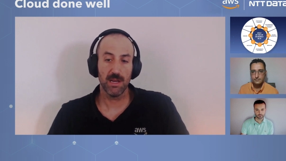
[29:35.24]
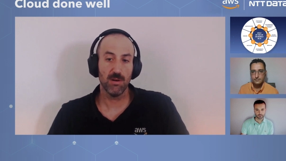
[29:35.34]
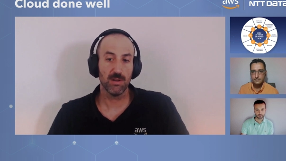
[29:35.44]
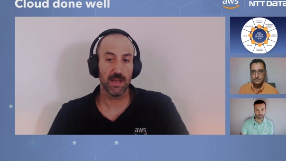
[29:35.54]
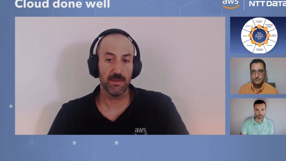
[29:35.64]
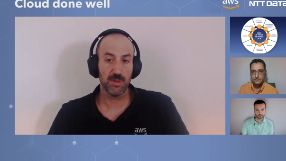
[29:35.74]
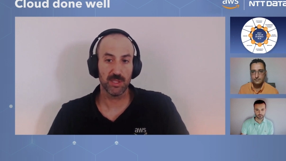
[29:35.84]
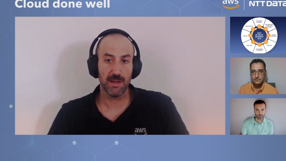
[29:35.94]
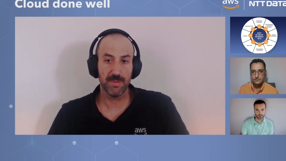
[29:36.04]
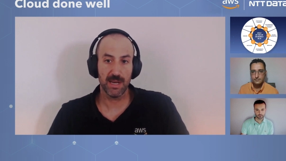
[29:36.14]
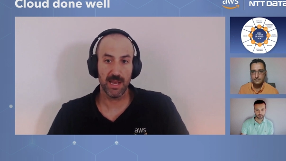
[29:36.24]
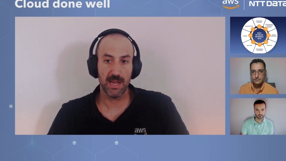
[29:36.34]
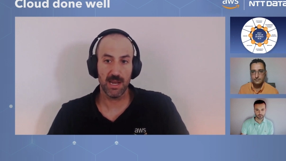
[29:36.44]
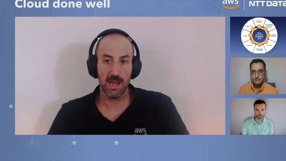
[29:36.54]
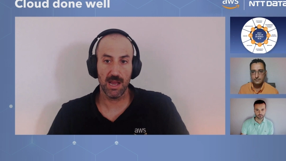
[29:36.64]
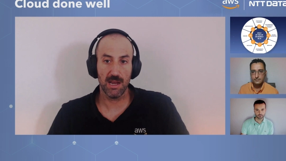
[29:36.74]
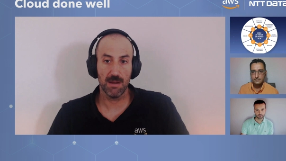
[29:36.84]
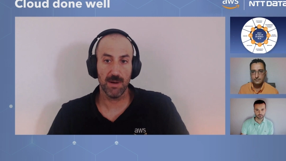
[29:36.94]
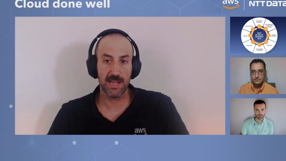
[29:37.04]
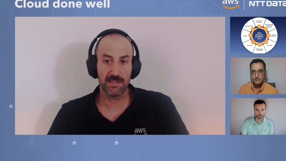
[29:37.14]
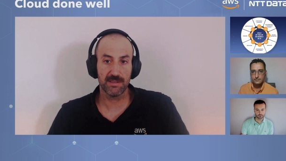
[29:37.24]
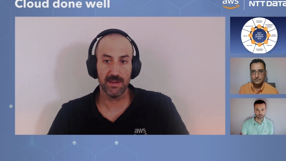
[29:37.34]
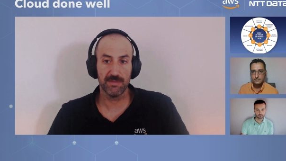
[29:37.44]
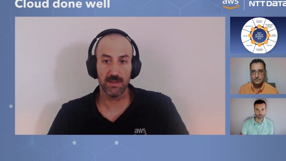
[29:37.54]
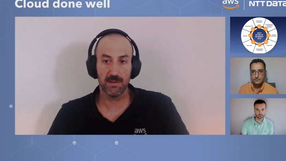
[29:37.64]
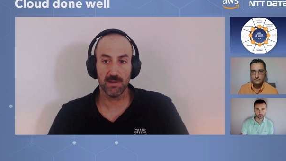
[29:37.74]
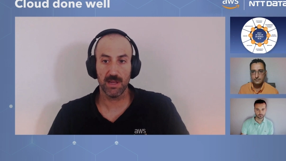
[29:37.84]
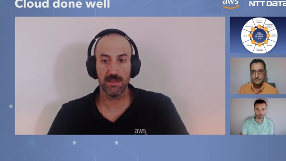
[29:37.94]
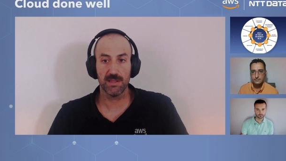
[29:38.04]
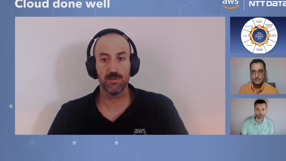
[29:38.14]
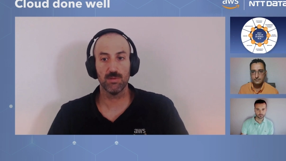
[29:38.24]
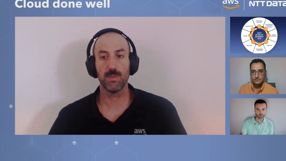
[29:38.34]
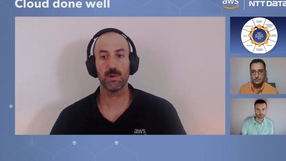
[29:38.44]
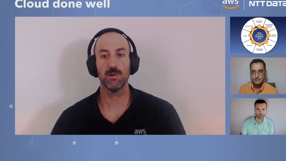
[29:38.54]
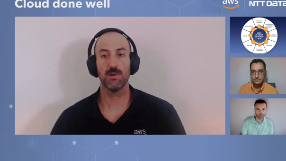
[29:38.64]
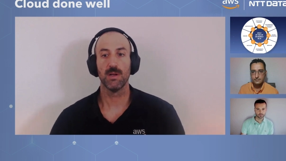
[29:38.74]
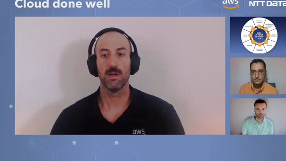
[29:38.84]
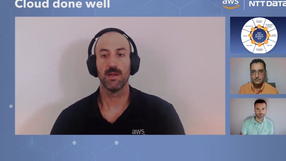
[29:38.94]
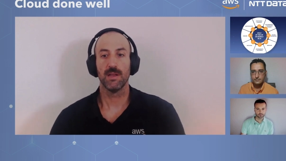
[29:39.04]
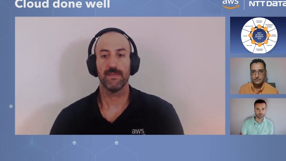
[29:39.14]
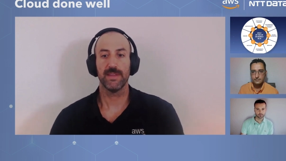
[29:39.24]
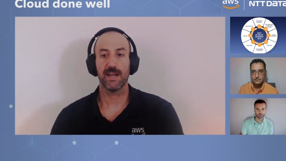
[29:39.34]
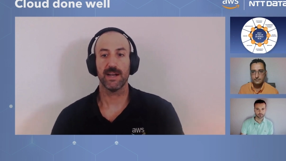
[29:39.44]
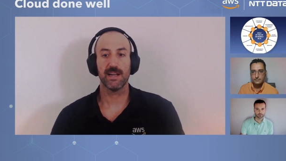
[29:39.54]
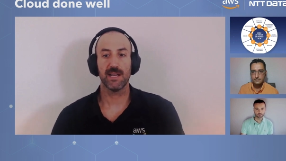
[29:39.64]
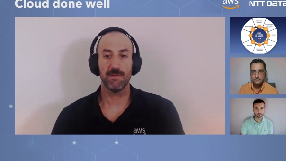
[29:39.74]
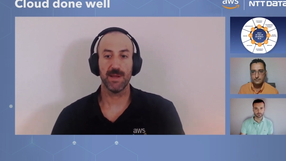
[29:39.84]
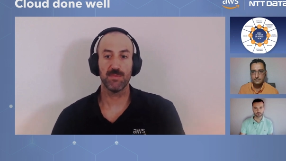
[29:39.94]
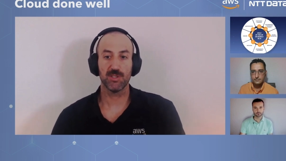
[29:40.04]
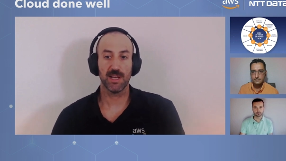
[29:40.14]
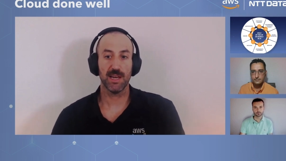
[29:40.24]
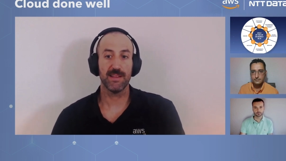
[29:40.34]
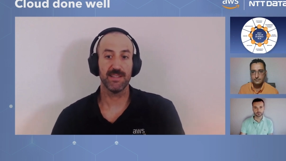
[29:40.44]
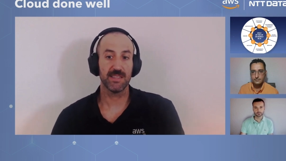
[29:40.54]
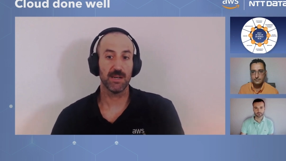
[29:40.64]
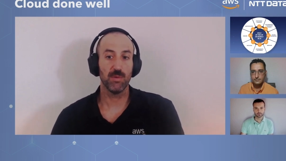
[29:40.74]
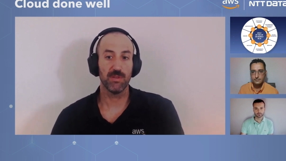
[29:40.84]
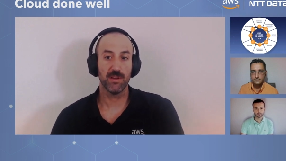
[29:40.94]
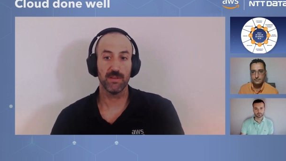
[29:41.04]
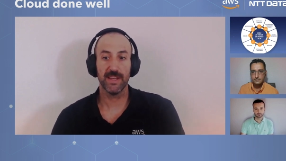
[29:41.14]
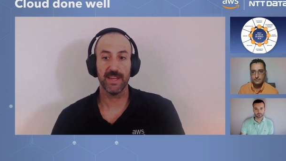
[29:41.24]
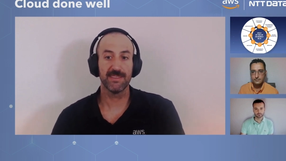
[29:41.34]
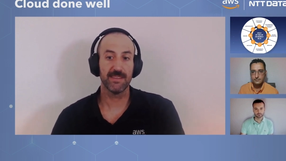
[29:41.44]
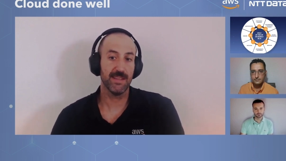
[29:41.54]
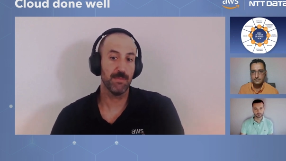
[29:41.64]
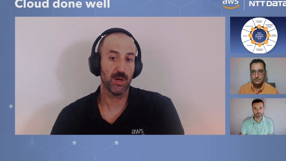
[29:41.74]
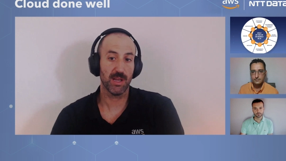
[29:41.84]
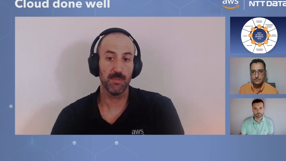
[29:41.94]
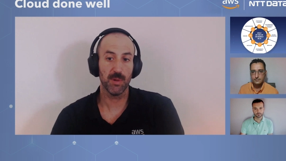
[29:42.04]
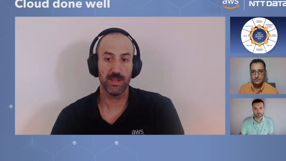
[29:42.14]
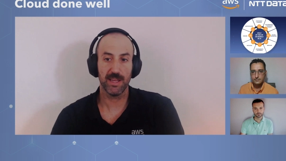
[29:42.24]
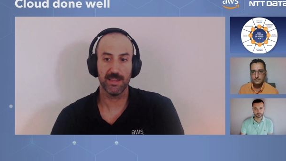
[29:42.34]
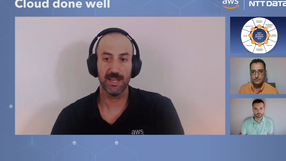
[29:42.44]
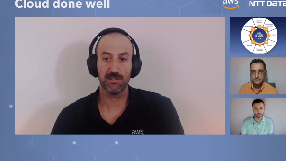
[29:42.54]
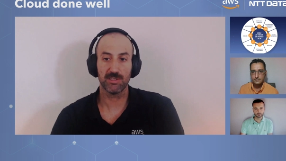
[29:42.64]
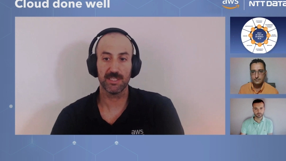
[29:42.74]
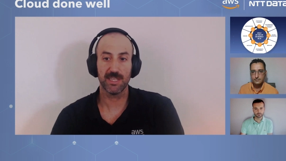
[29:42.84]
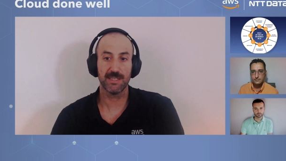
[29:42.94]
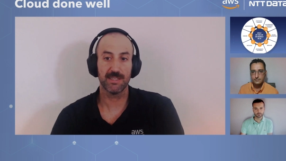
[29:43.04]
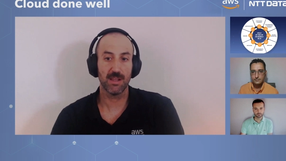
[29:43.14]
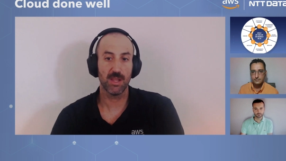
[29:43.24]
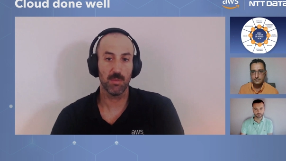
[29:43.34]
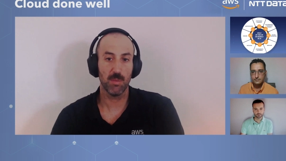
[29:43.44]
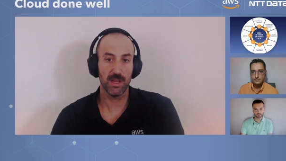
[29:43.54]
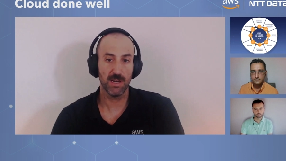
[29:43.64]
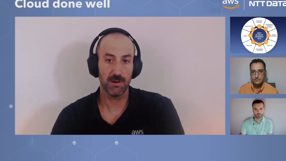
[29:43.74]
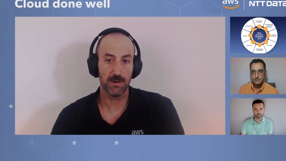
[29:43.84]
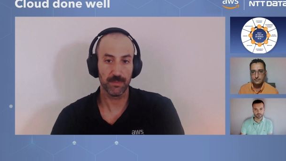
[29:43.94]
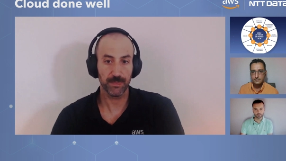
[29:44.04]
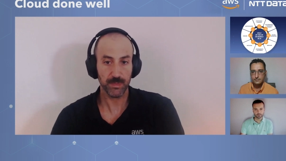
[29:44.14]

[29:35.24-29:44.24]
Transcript: Y luego también, pues también el, el bias drift, ¿no? Lo que dices tú un poco de cara que veamos que la distribución de, por ejemplo, de datos que están entrando al modelo